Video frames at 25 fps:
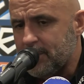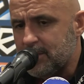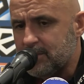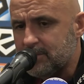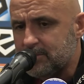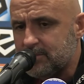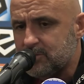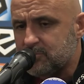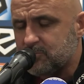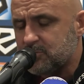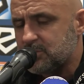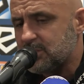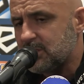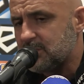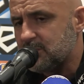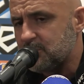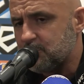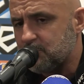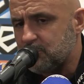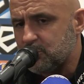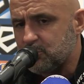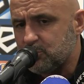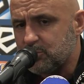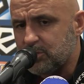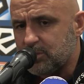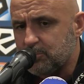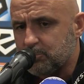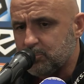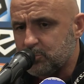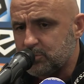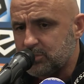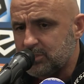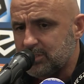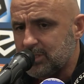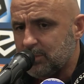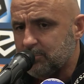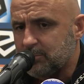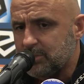też w ostatnich minutach
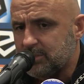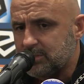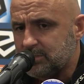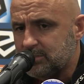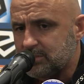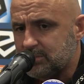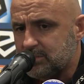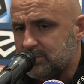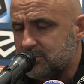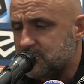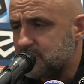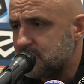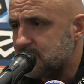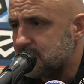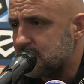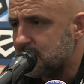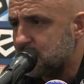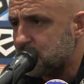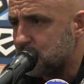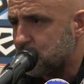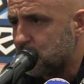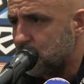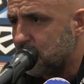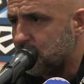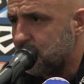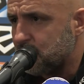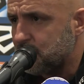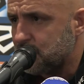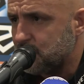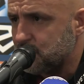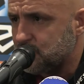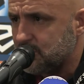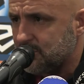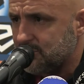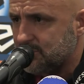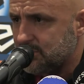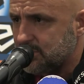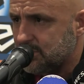później Damian też się zderzył głową i już
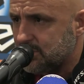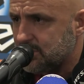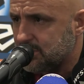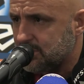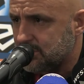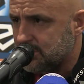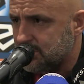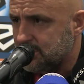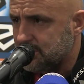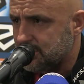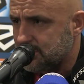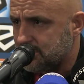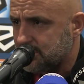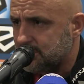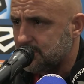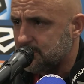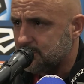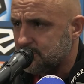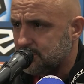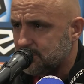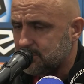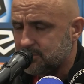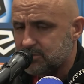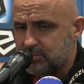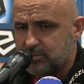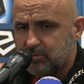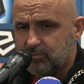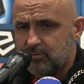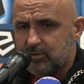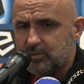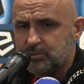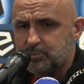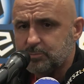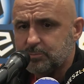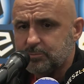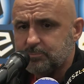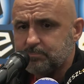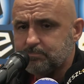nawet nie, nie, nie
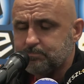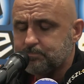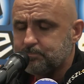ryzykowaliśmy.